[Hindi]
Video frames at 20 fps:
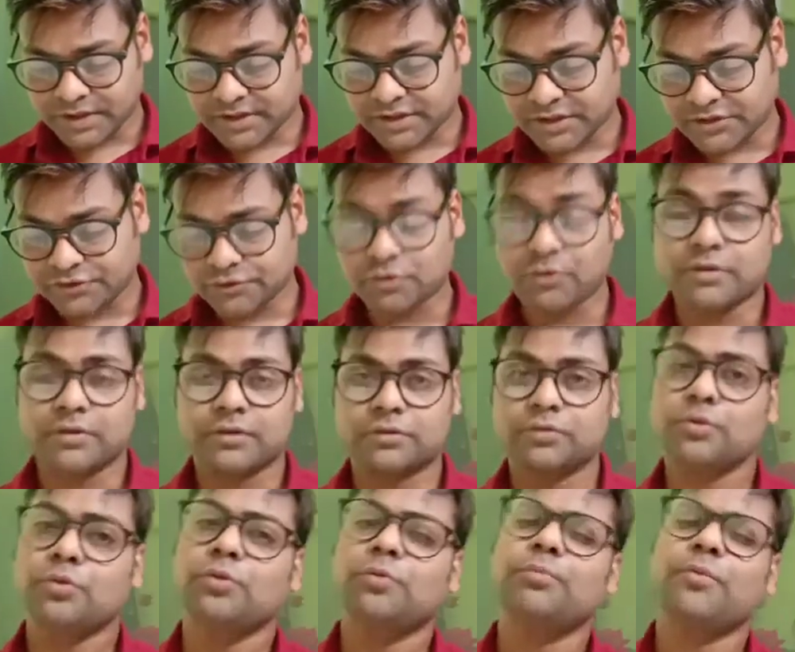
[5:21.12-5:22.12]
रेस्टोरेंट
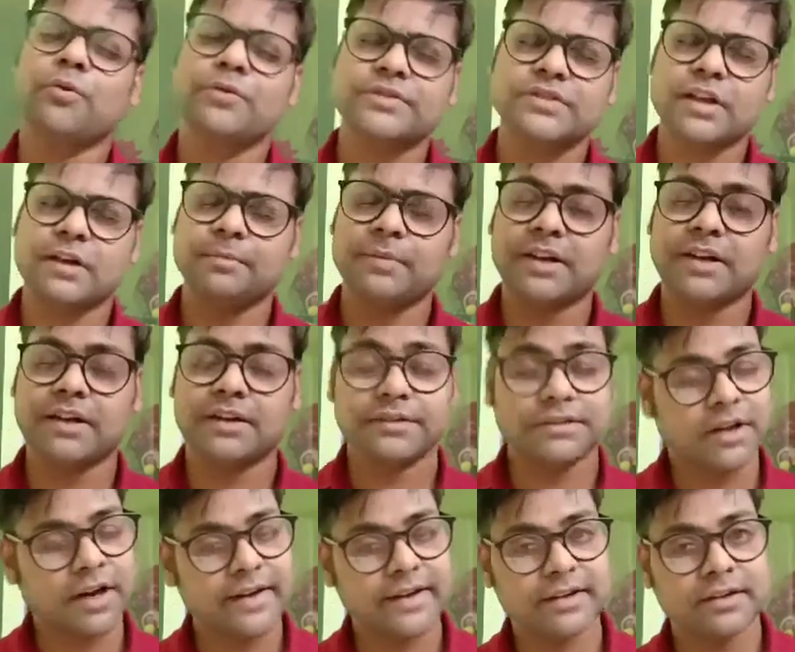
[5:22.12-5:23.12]
तो बहुत साल पहले
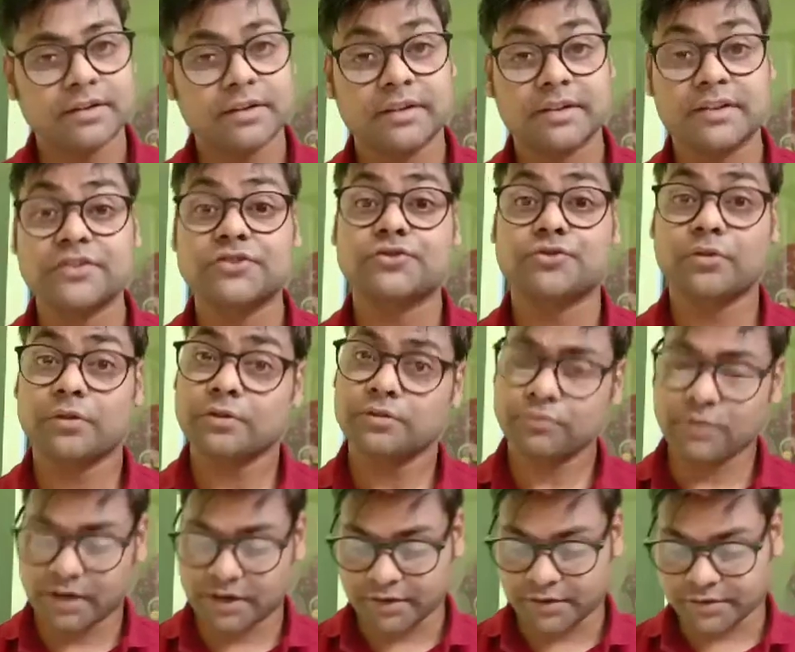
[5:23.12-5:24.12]
यहाँ एक रेस्टोरेंट
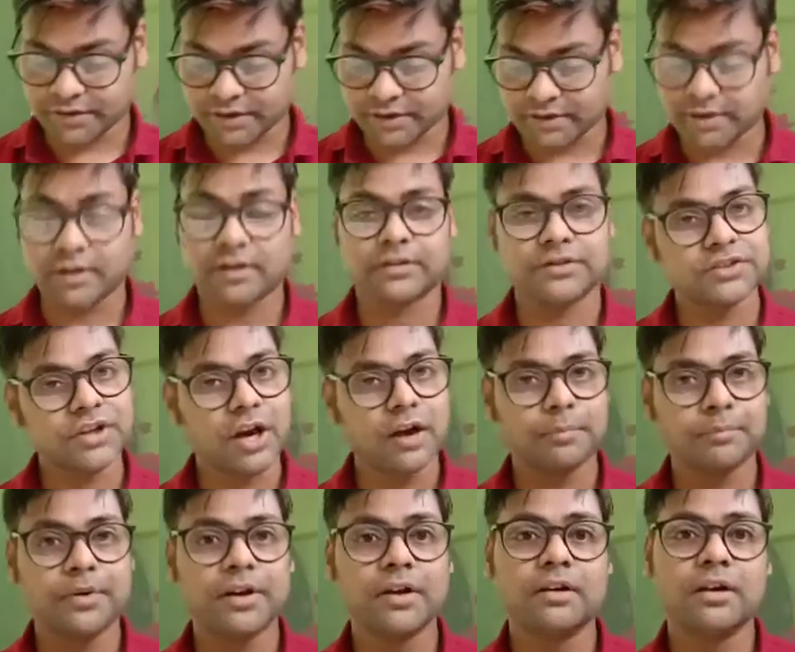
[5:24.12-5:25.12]
हुआ करता था
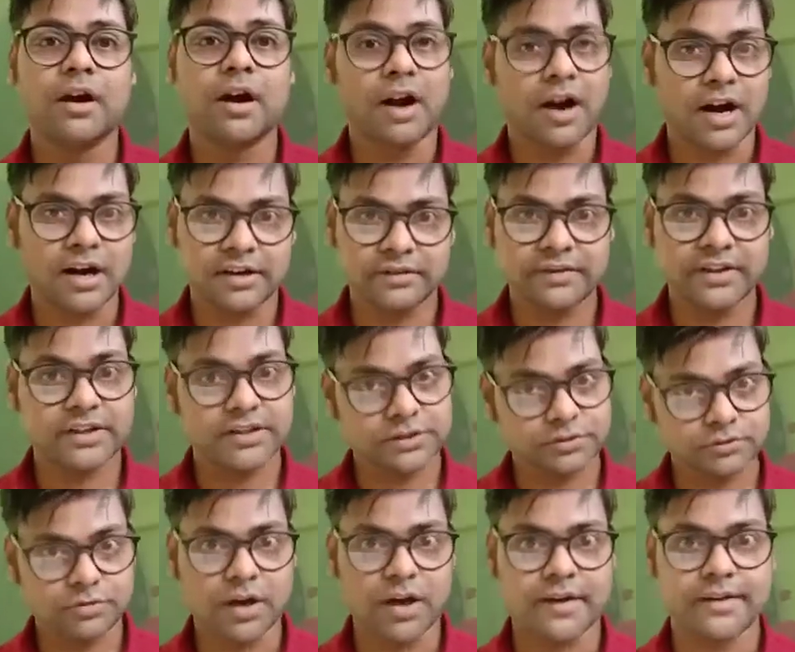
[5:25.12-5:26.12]
जहाँ पर हार्डवेयर की
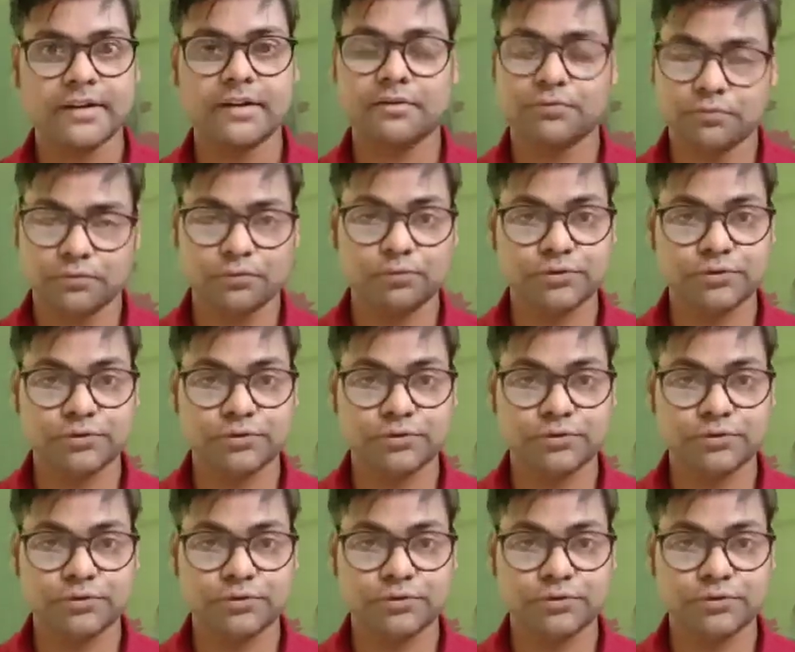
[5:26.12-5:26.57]
दुकान है